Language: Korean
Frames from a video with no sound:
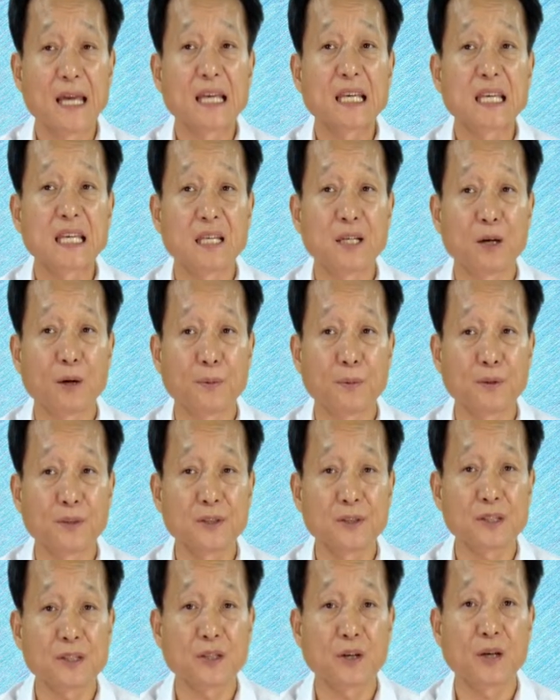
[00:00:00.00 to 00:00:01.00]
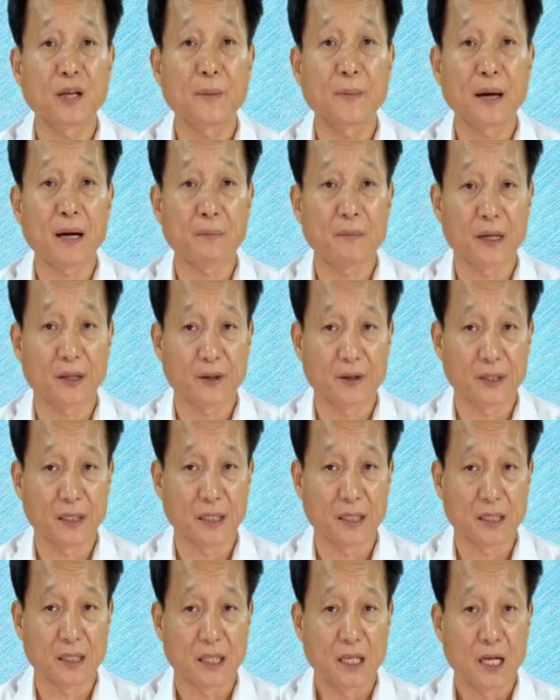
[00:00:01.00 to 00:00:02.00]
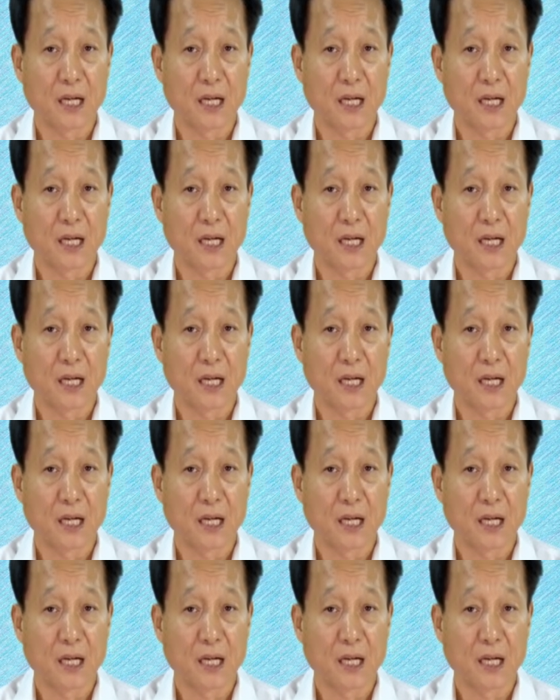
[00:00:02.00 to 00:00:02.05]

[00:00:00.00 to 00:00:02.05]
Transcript: 기업은 1200만 원을